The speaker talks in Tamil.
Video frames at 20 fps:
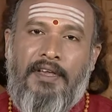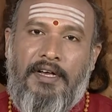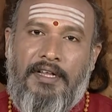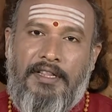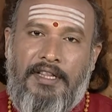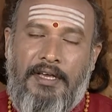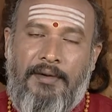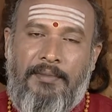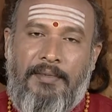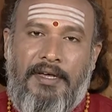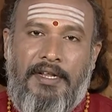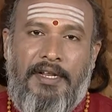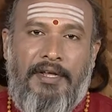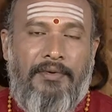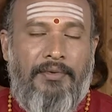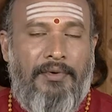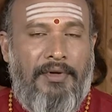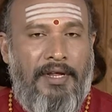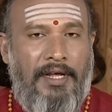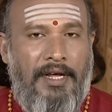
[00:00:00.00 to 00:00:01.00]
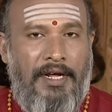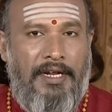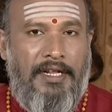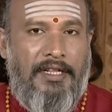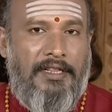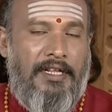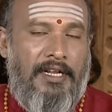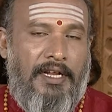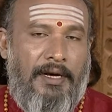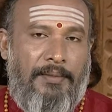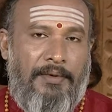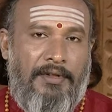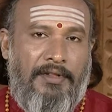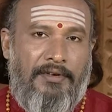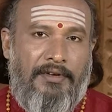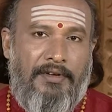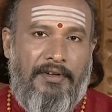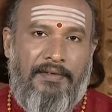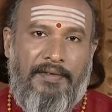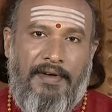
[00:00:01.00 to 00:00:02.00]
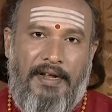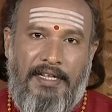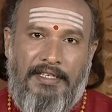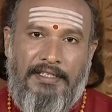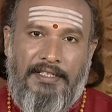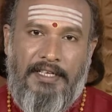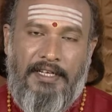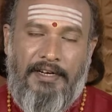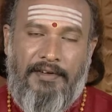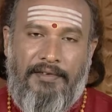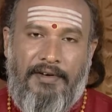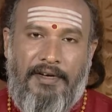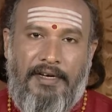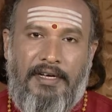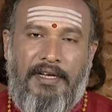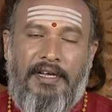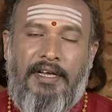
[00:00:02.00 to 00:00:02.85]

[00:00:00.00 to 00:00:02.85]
அதே மாதிரி ஒரே இடத்தில் அமர்ந்து கொண்டு வேலை செய்கிறவங்க